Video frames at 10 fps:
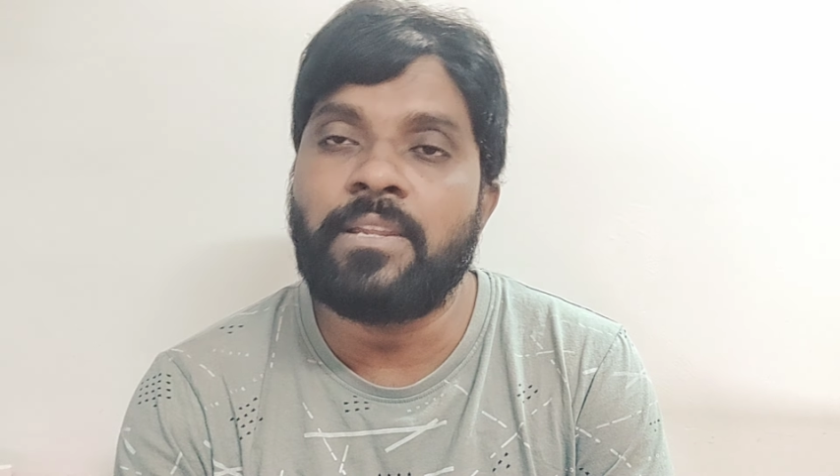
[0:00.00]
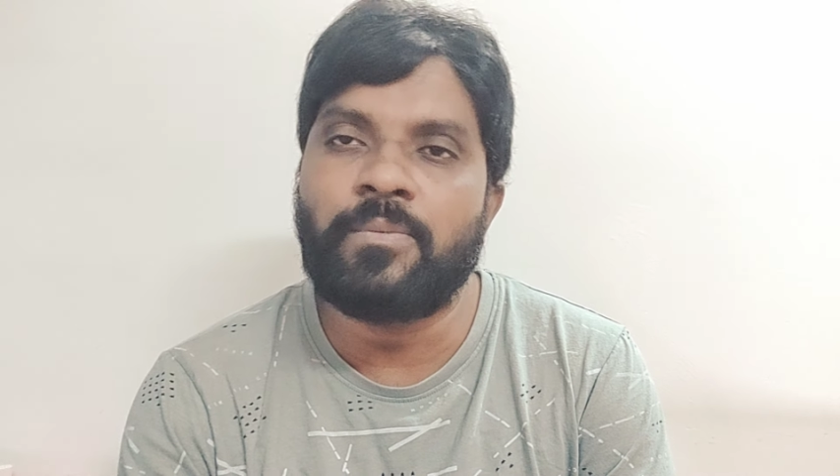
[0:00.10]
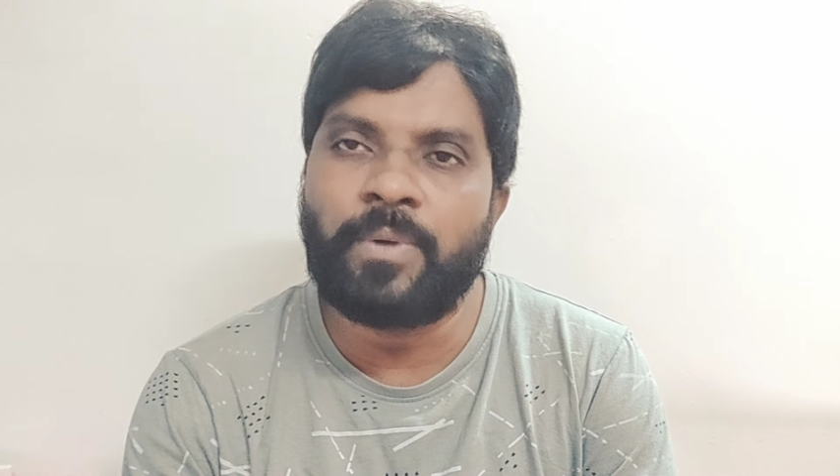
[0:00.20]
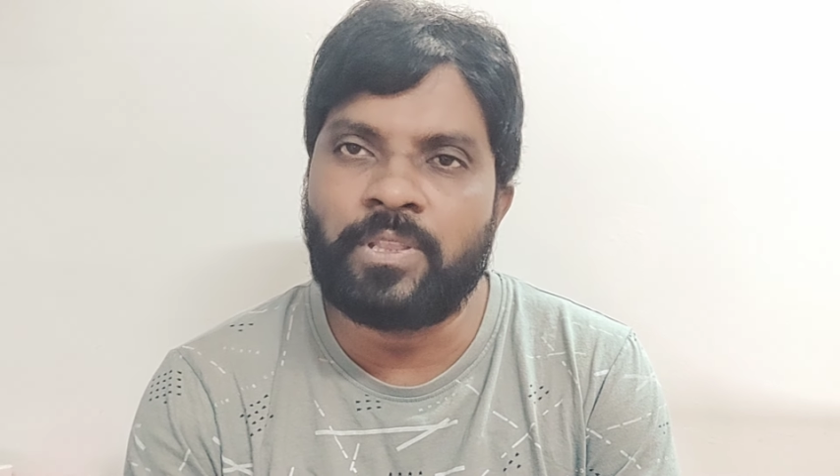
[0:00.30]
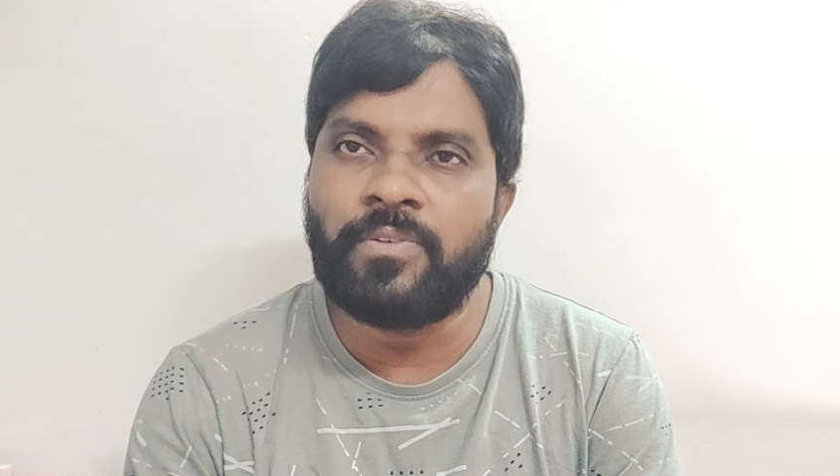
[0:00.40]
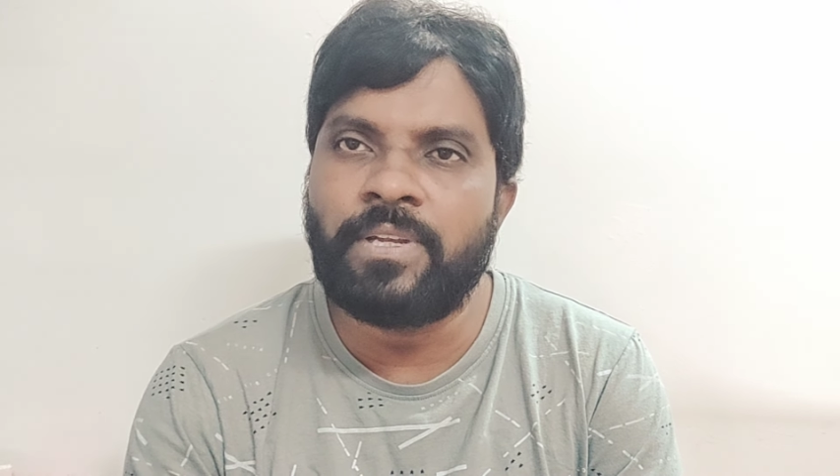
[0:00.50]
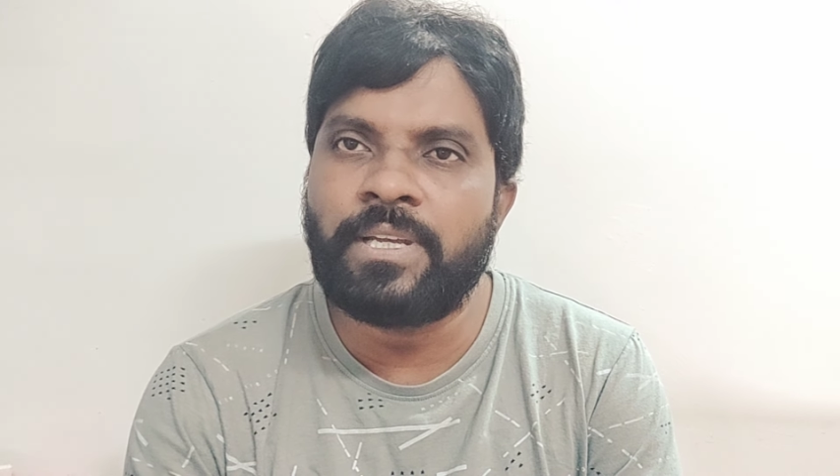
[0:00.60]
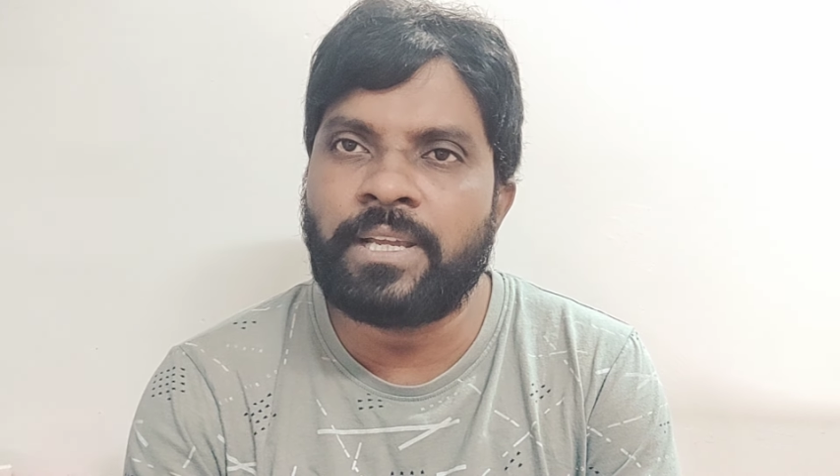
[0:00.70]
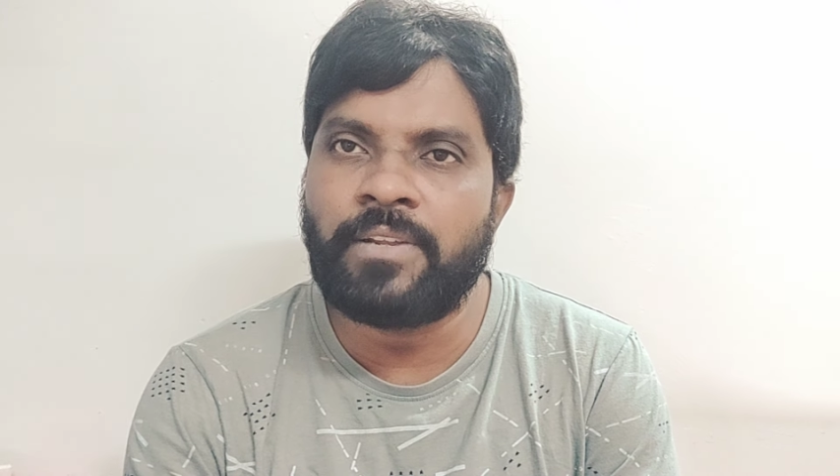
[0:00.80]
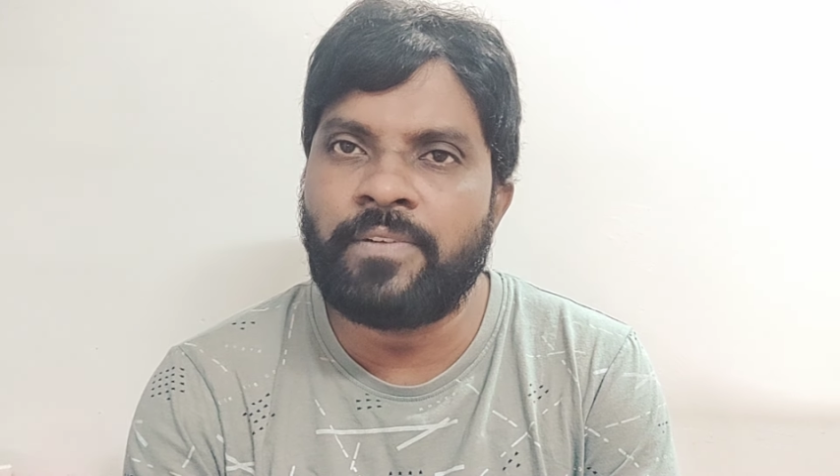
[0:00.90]
నేను బంధువుల
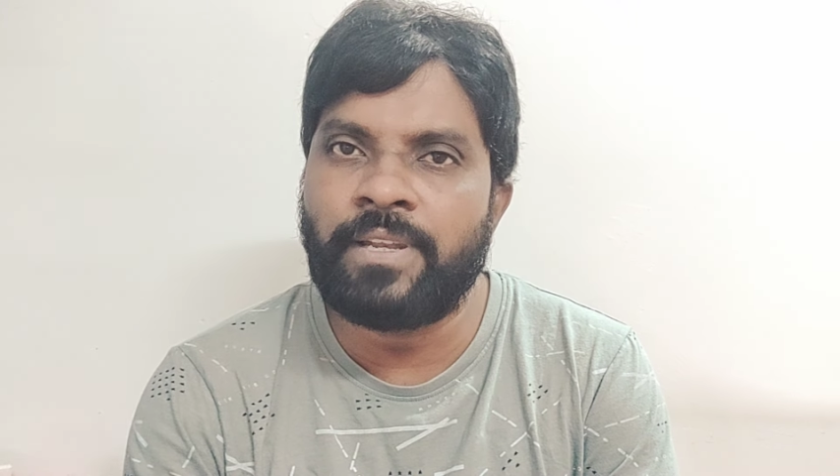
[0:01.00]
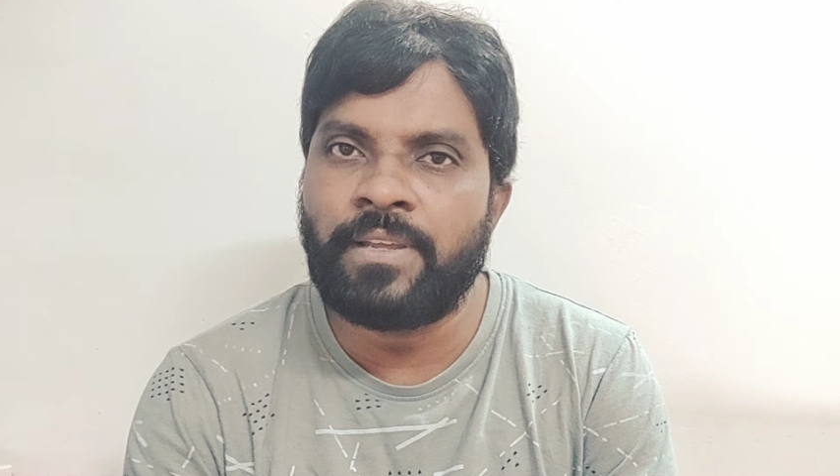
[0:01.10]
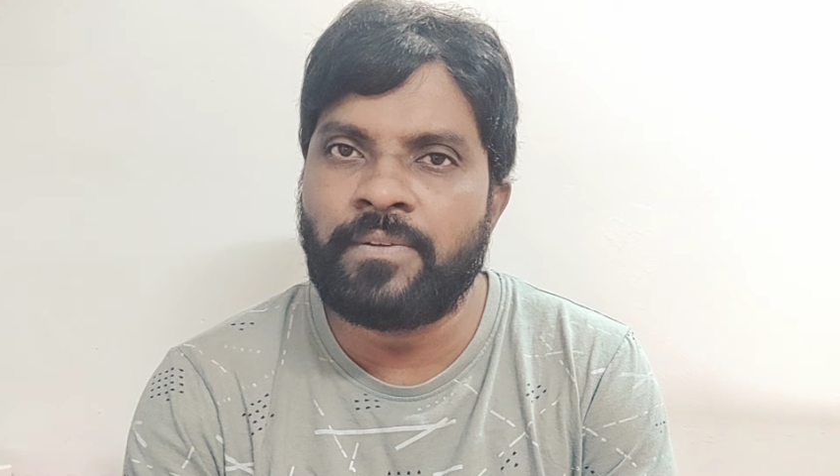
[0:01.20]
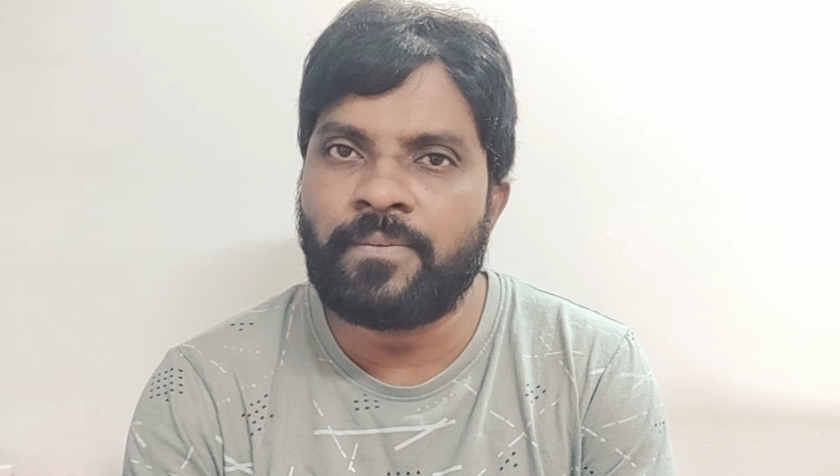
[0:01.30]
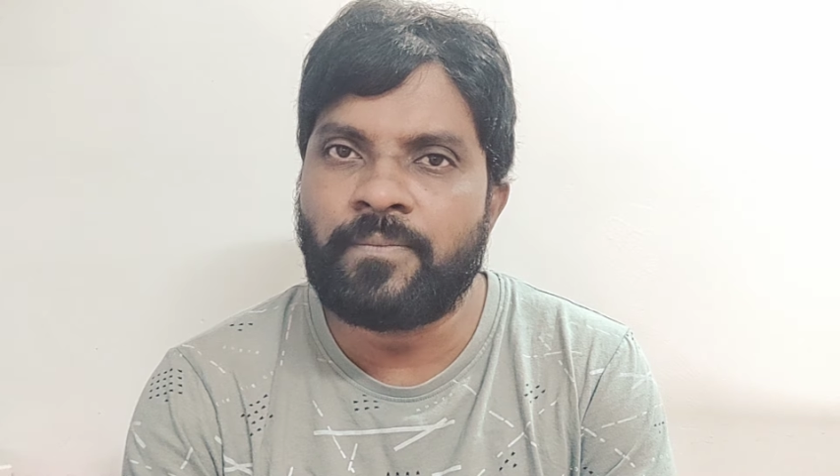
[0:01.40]
ఇంటికైనా వెళ్ళాను